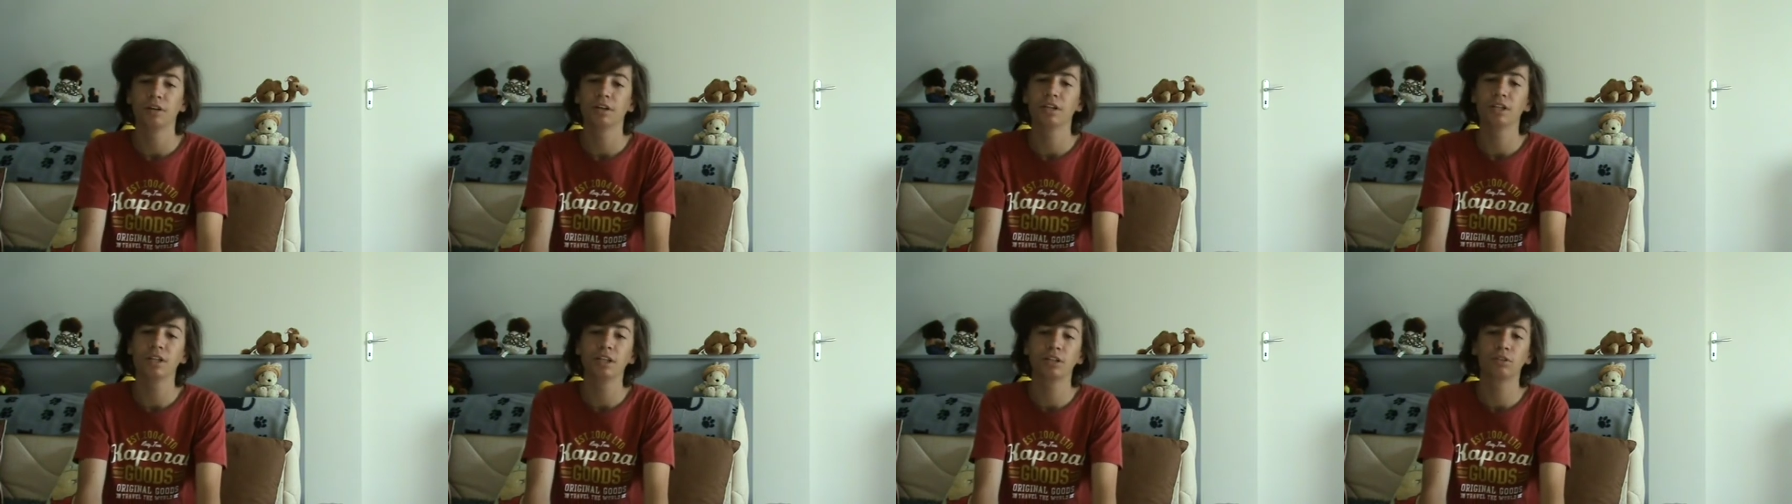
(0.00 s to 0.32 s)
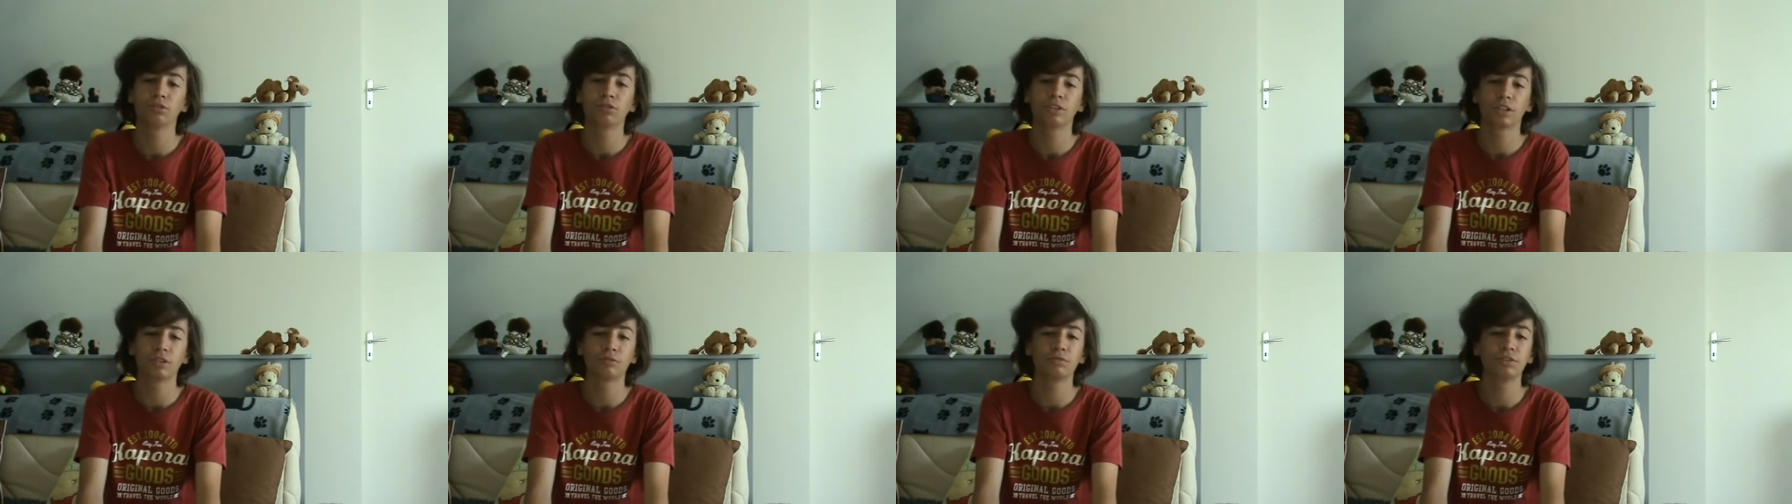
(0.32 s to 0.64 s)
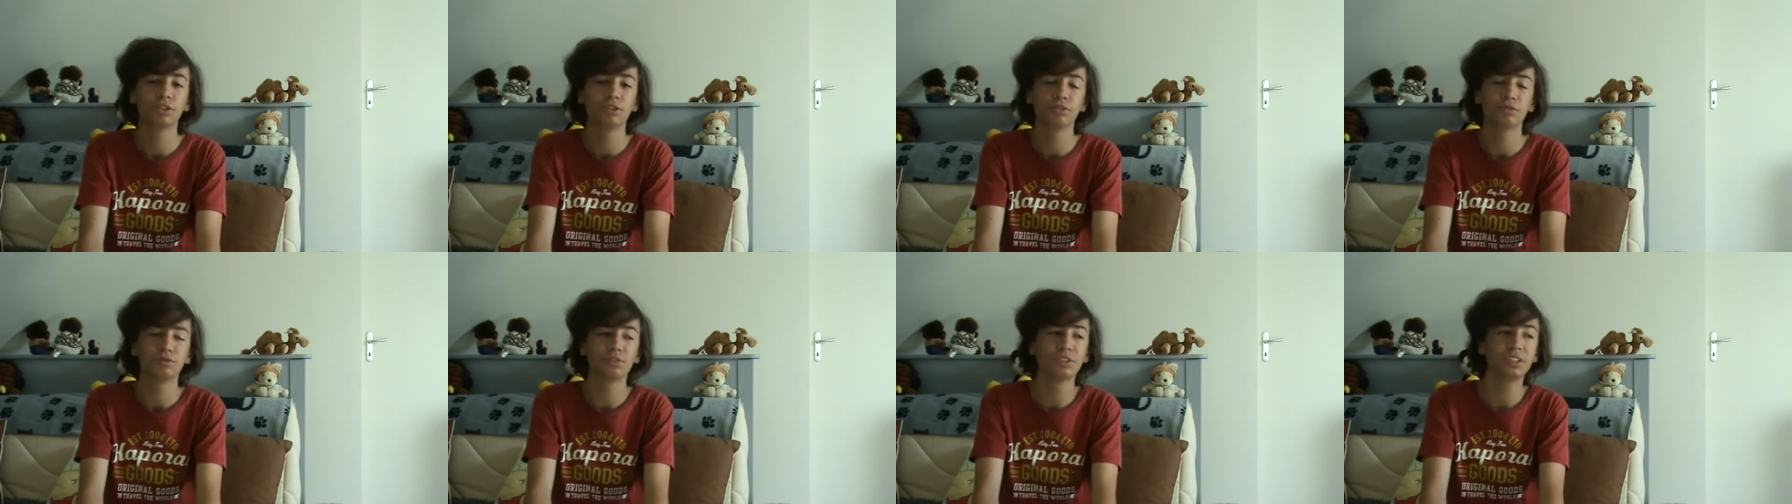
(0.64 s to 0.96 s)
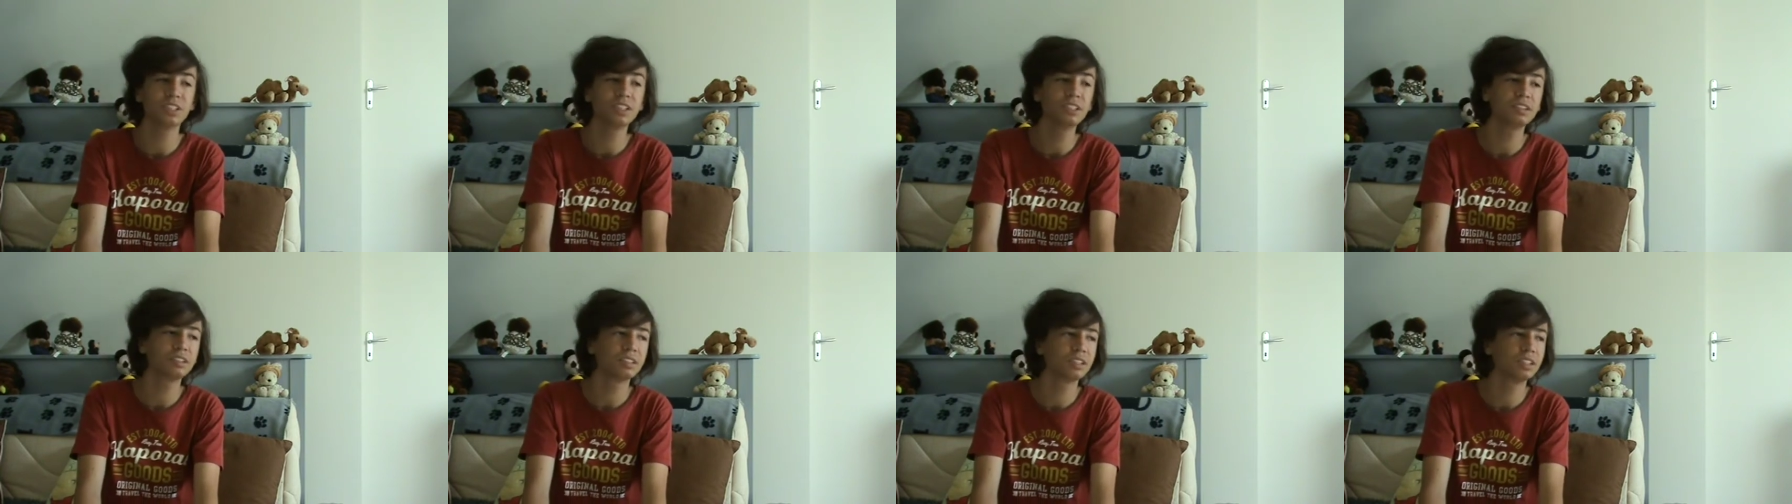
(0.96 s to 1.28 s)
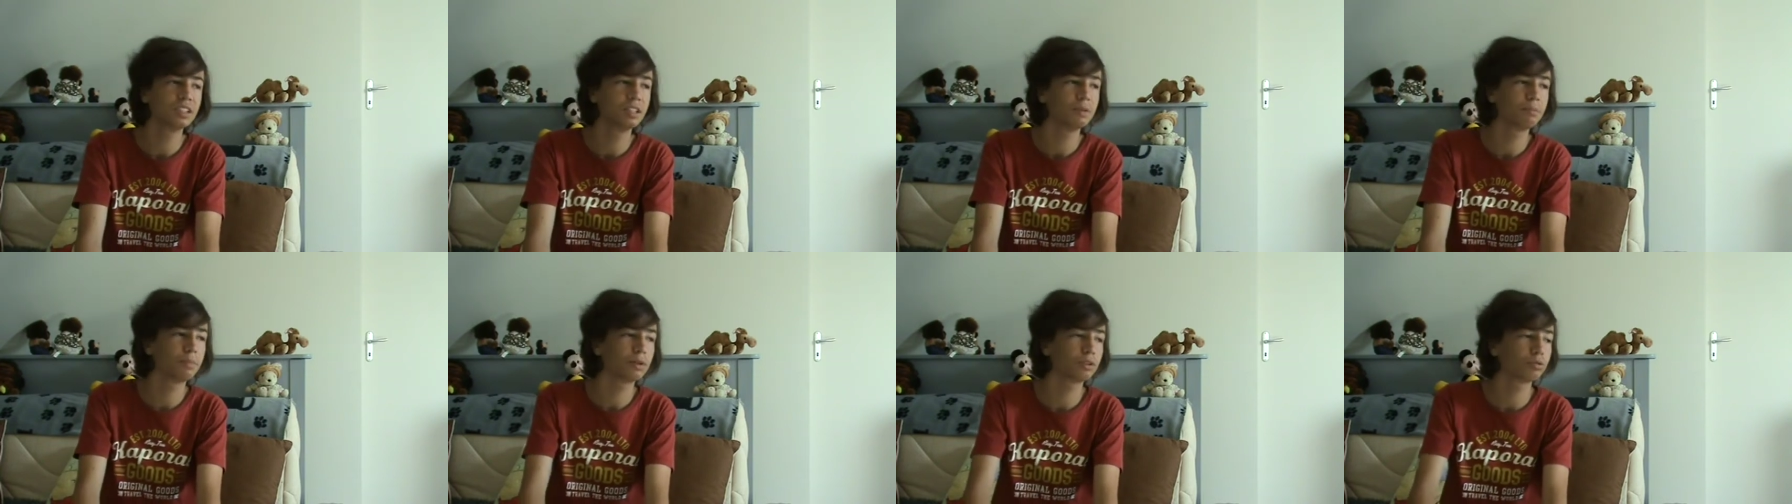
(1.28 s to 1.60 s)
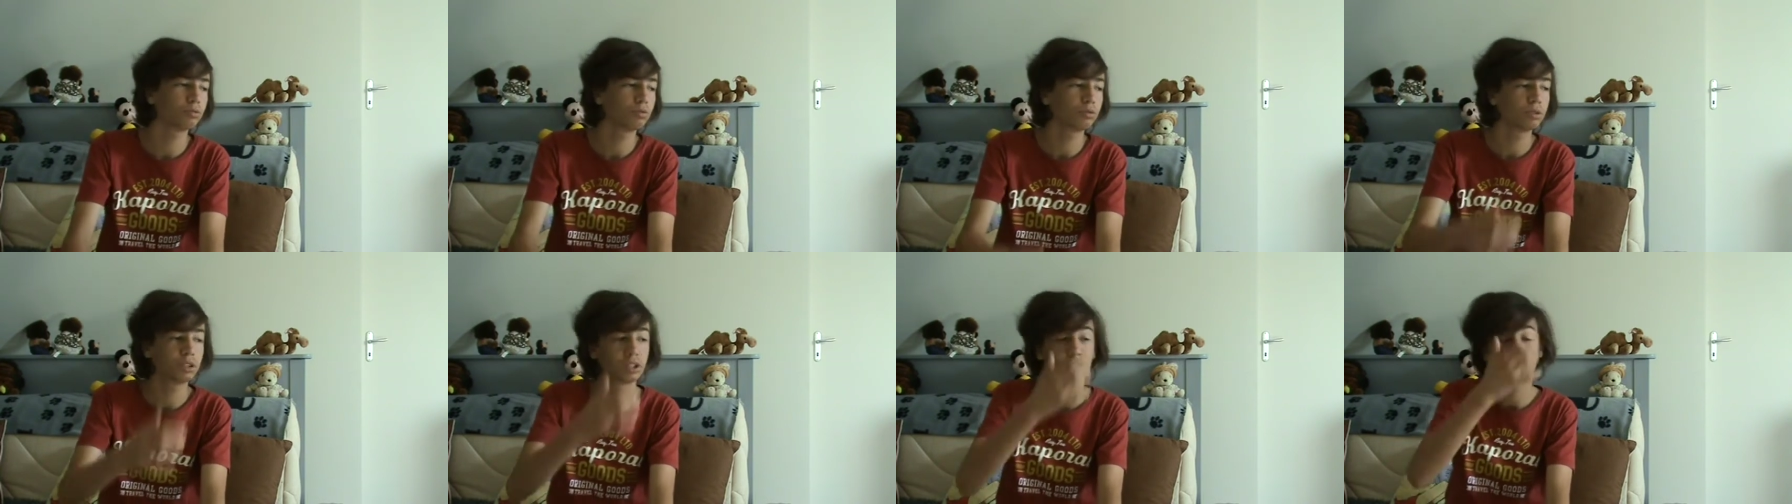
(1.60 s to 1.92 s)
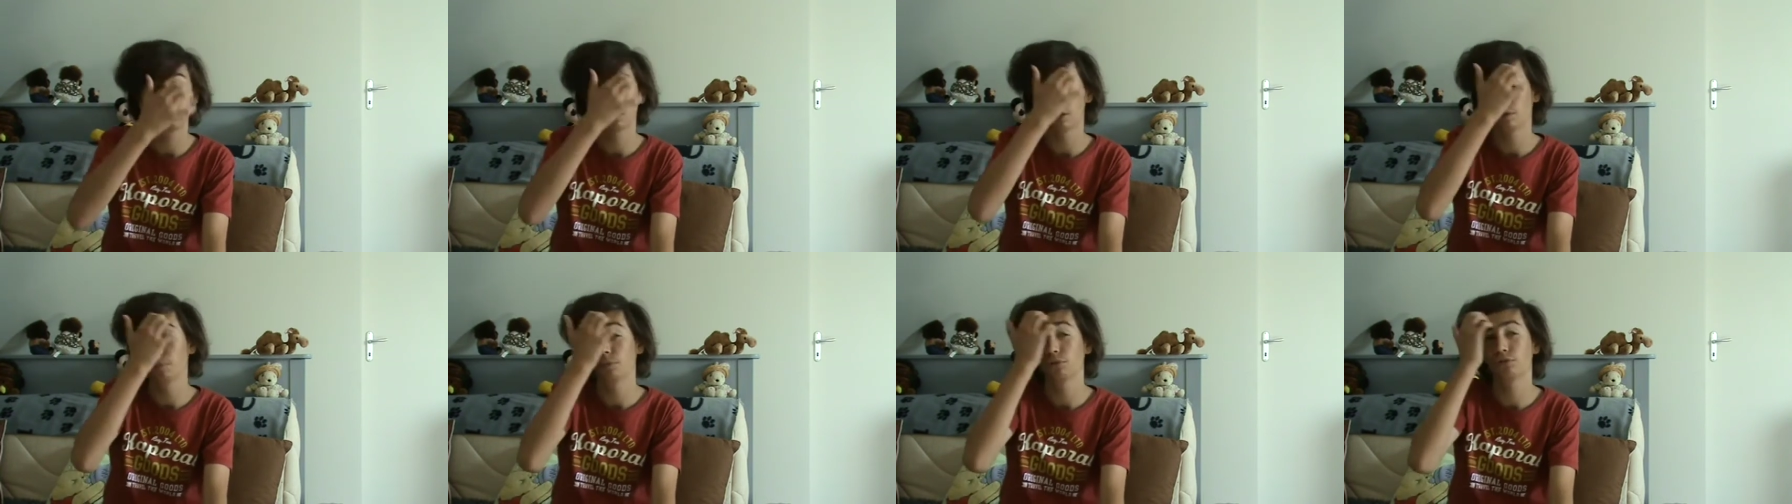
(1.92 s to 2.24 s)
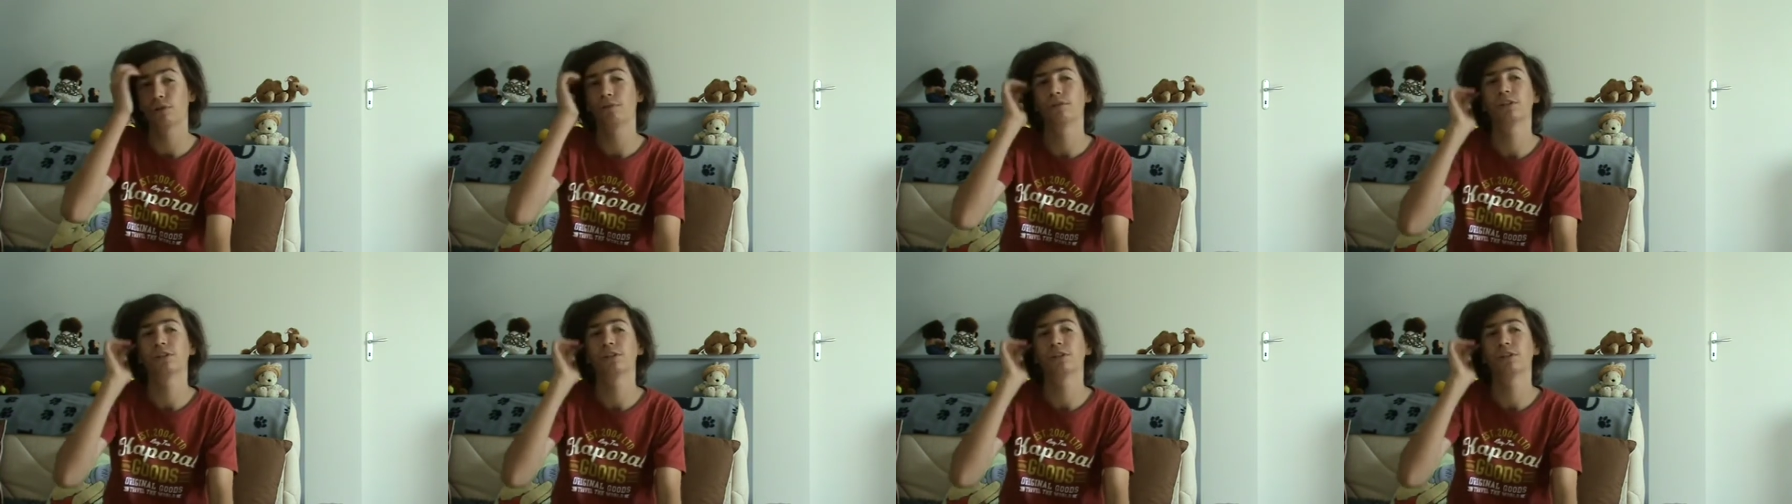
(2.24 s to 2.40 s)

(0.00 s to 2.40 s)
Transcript: et de sa condition physique, ce qui n'est pas trop le cas un peu sur